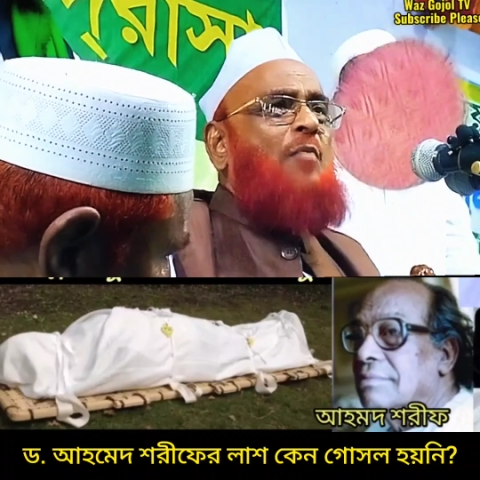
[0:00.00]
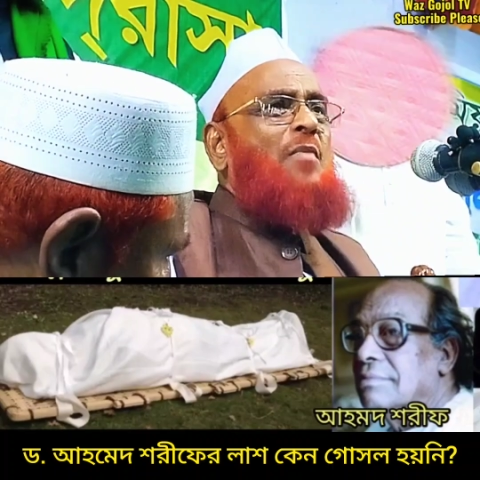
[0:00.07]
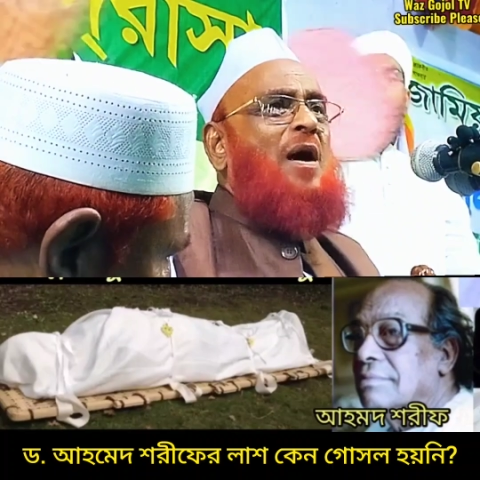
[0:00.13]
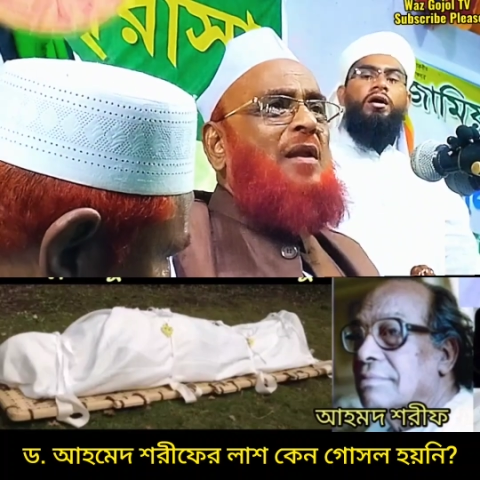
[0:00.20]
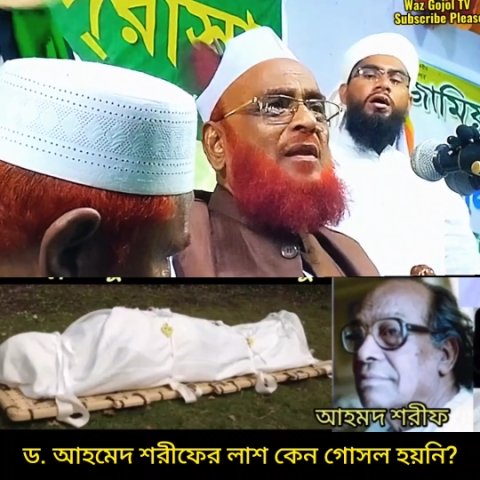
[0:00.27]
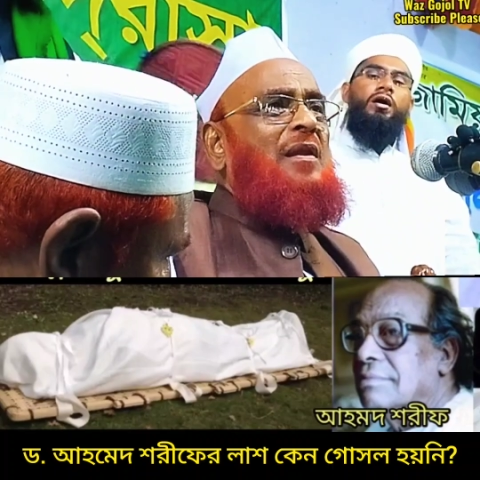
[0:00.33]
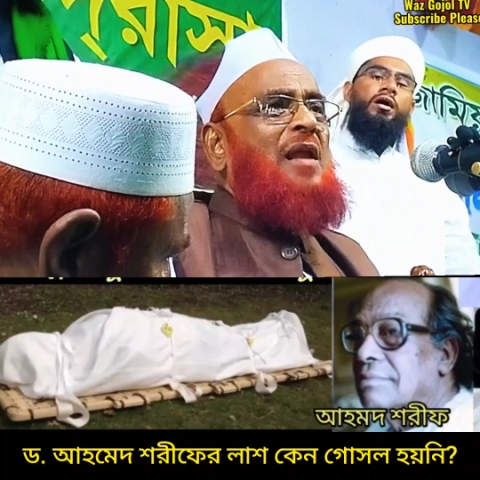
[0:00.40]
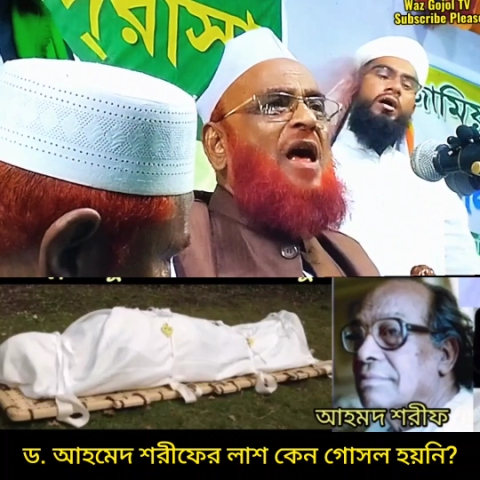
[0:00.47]

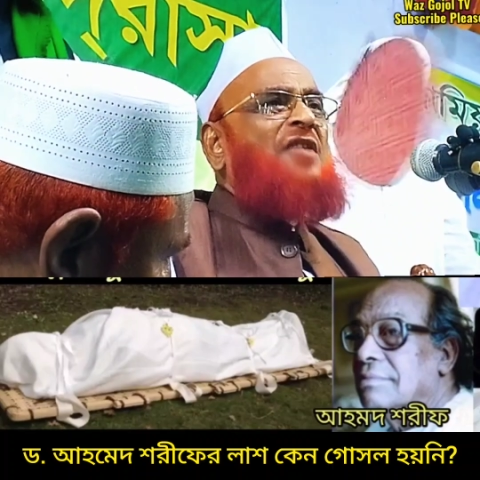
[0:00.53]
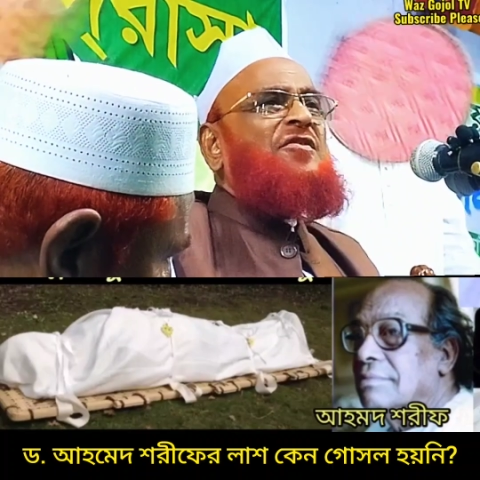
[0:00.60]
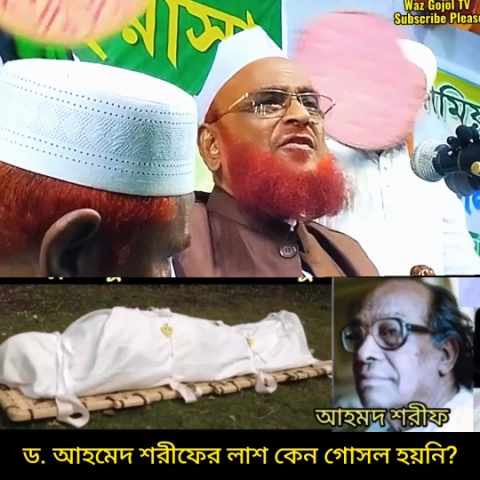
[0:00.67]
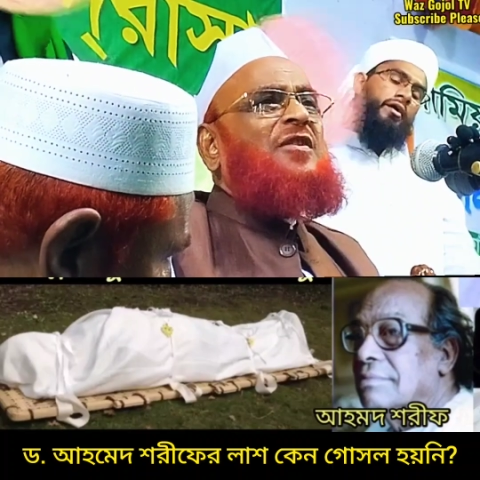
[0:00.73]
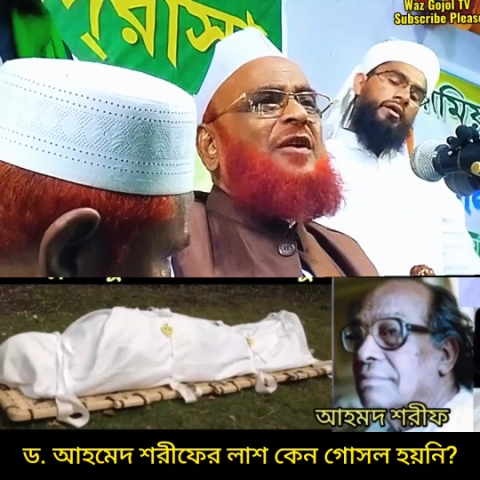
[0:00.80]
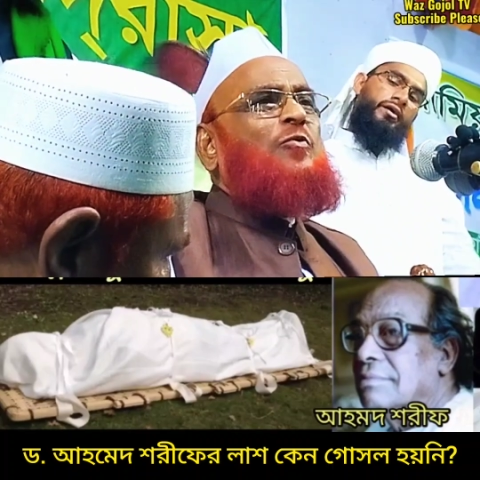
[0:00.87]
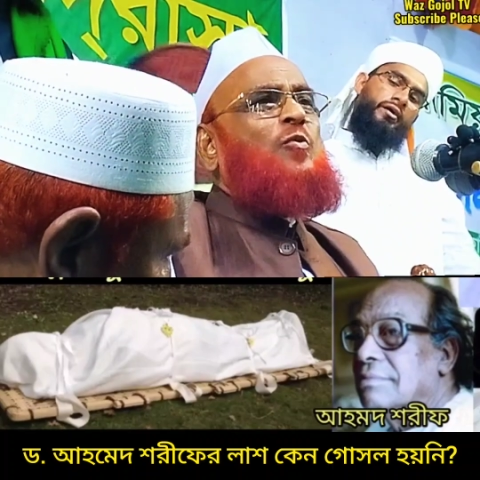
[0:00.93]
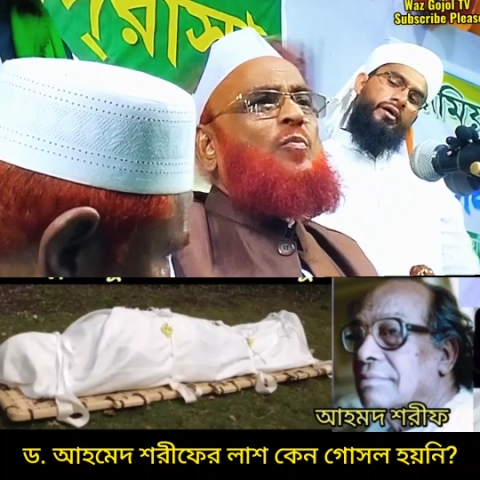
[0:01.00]
আমার
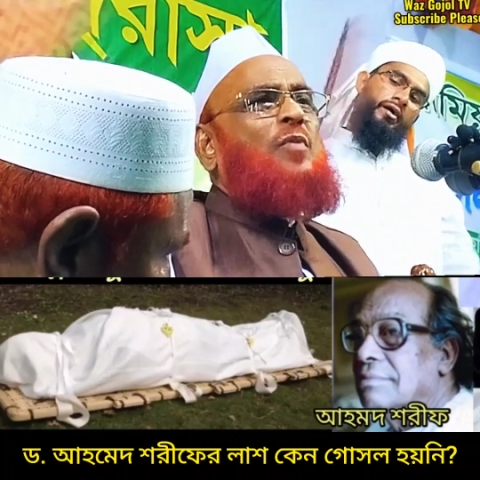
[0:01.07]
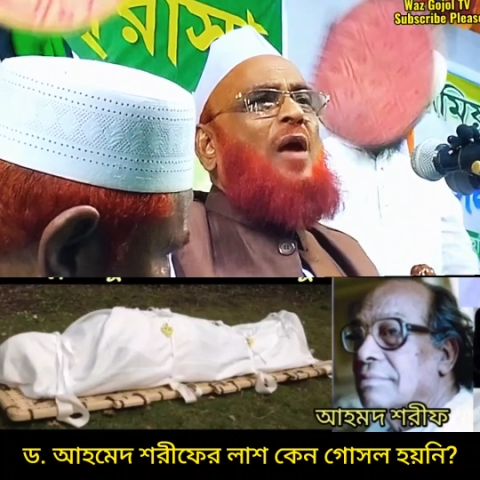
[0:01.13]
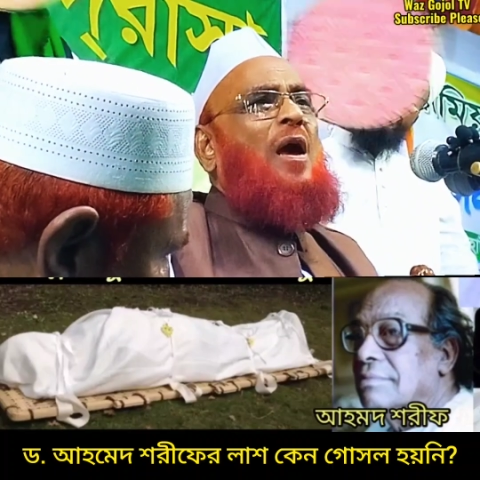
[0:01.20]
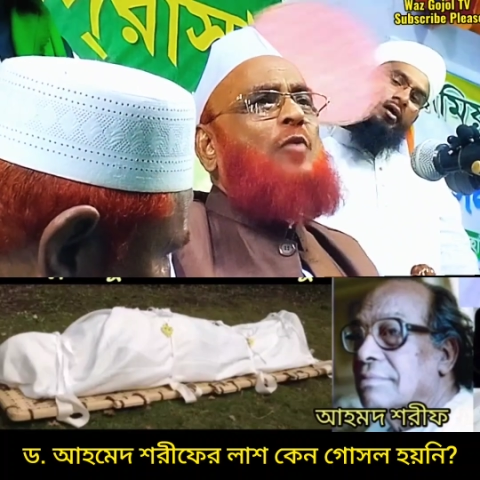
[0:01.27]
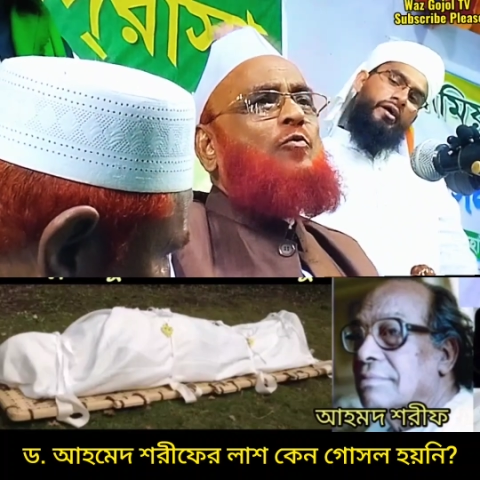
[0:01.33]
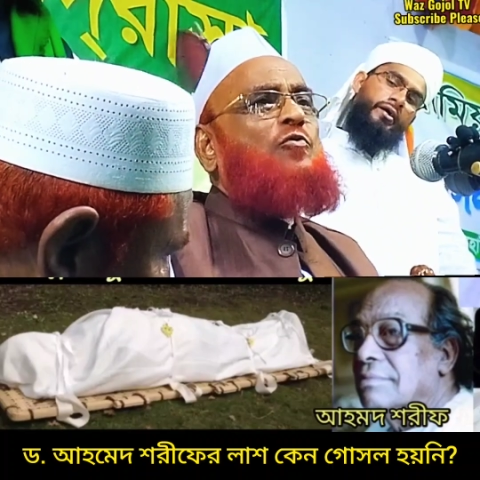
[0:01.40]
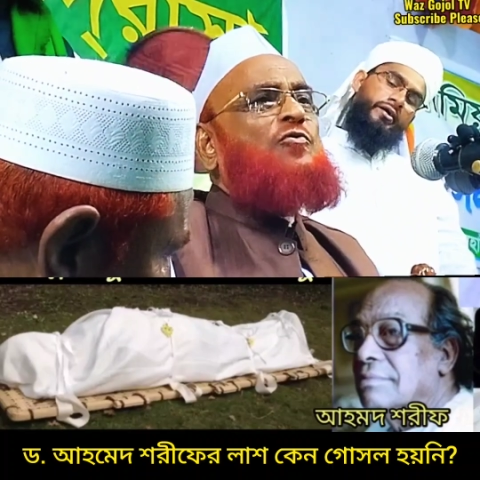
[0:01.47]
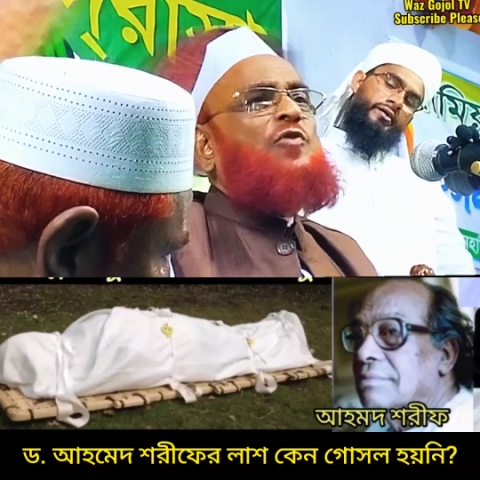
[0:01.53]
লাশকে তোমরা
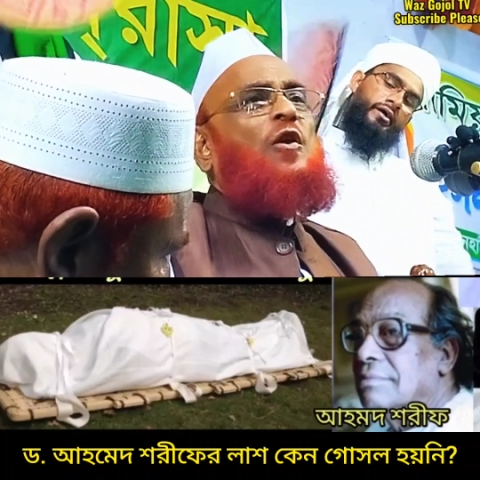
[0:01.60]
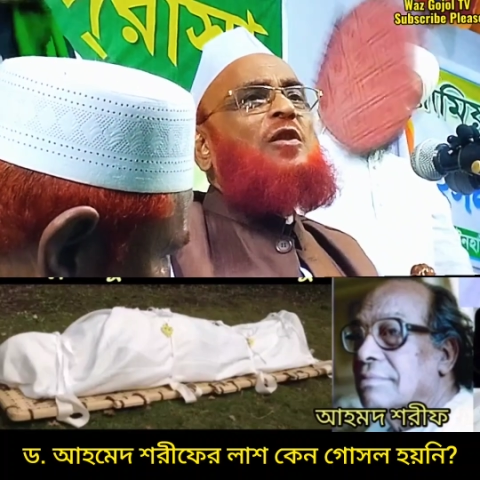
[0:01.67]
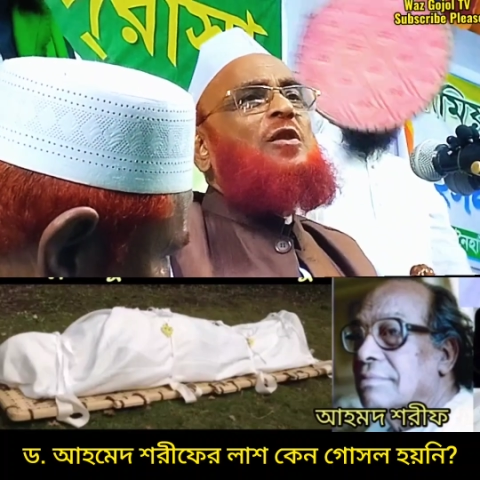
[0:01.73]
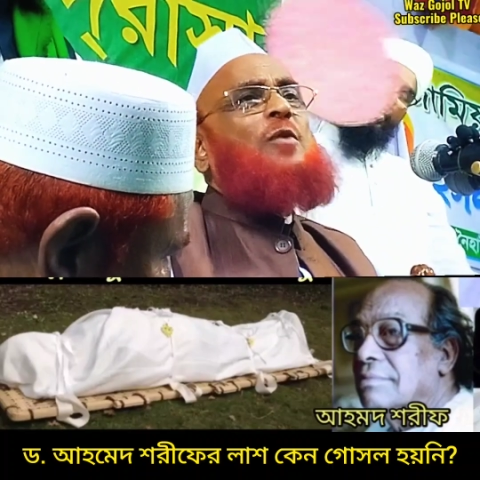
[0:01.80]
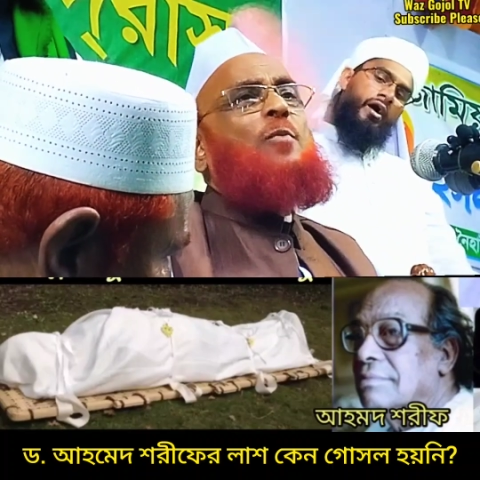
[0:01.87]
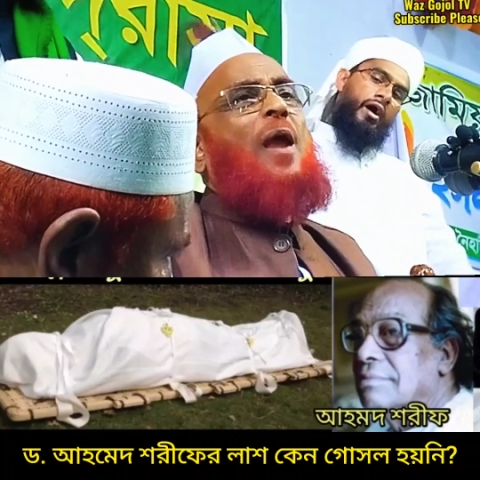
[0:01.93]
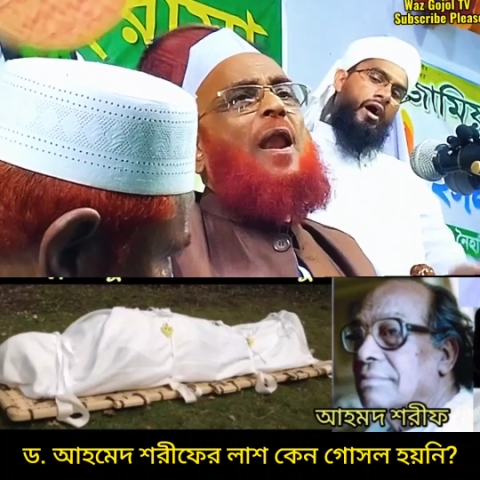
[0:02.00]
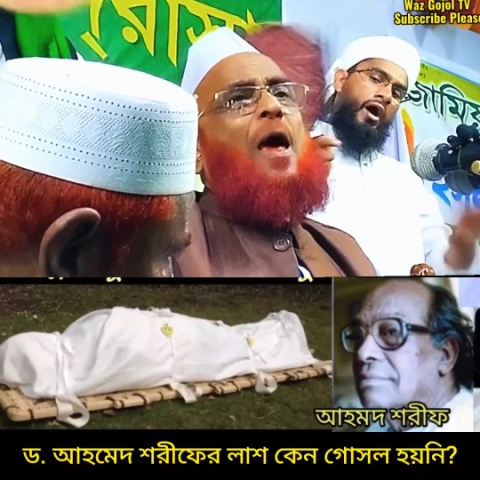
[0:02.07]
গুসল
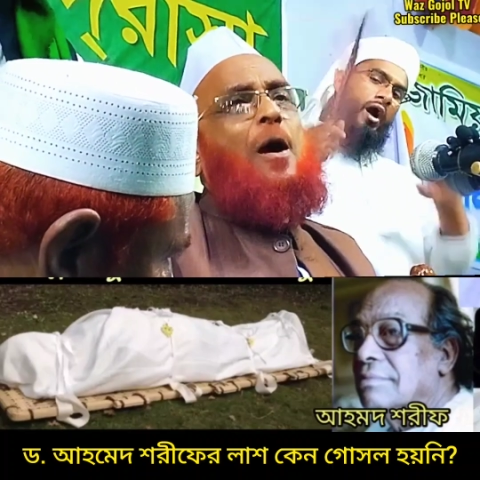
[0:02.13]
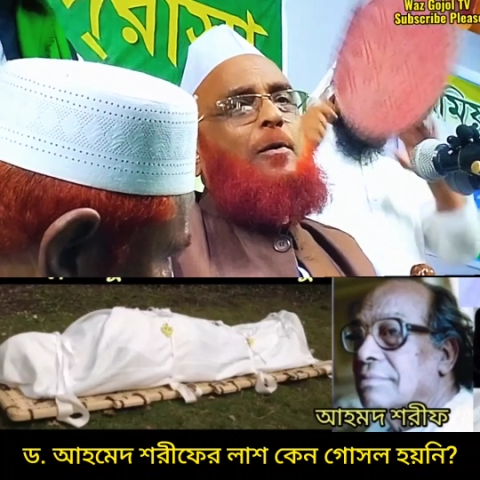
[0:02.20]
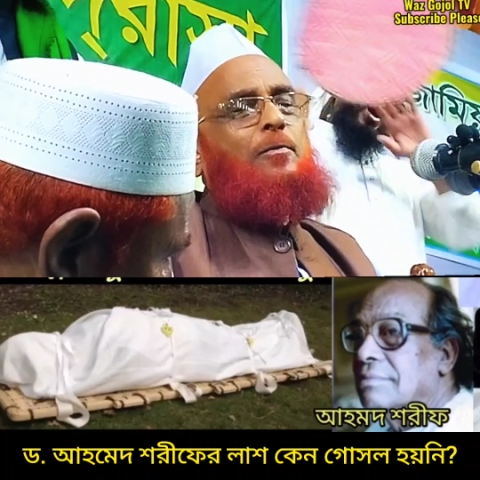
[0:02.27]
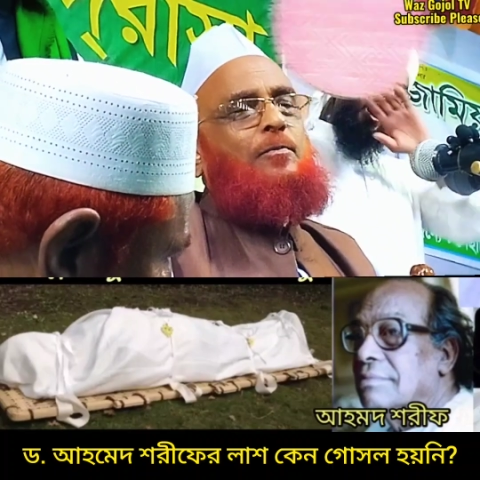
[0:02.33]
দিবা না